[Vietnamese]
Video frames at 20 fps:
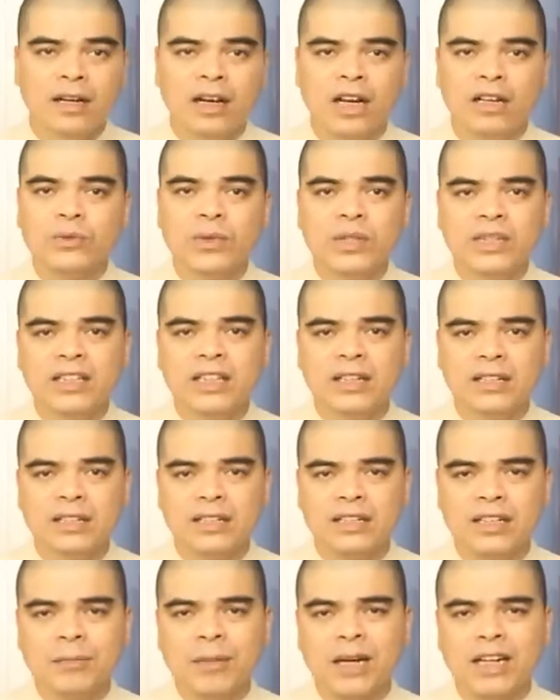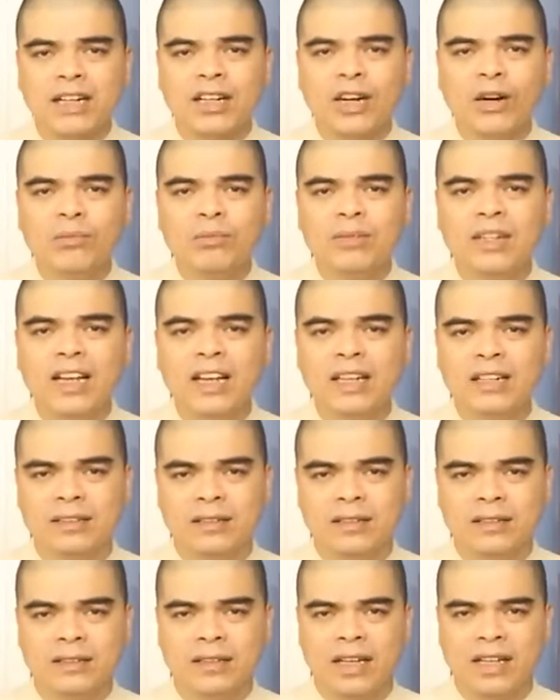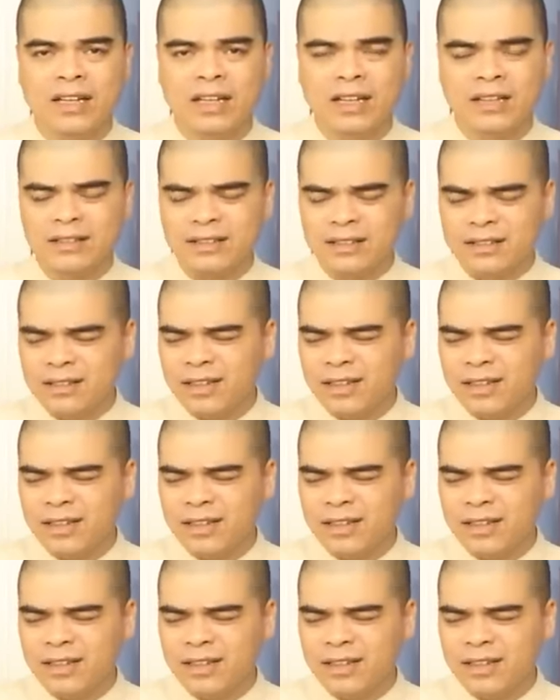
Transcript: à, tuy nhiên các bạn không nên để đặt